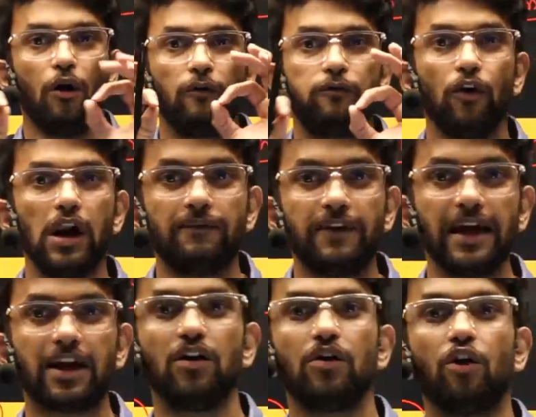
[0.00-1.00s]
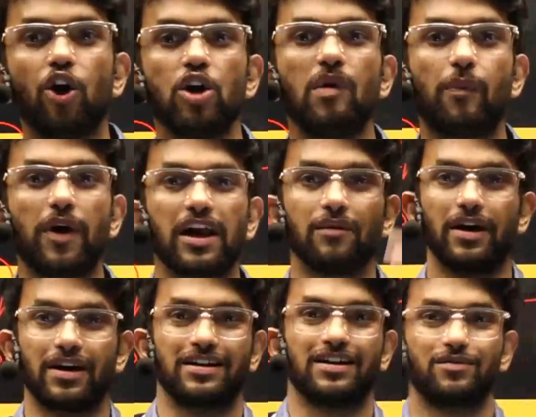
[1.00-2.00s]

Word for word: ஃபுல் வீக் ஒண்ணுமே படிக்க மாட்டாங்க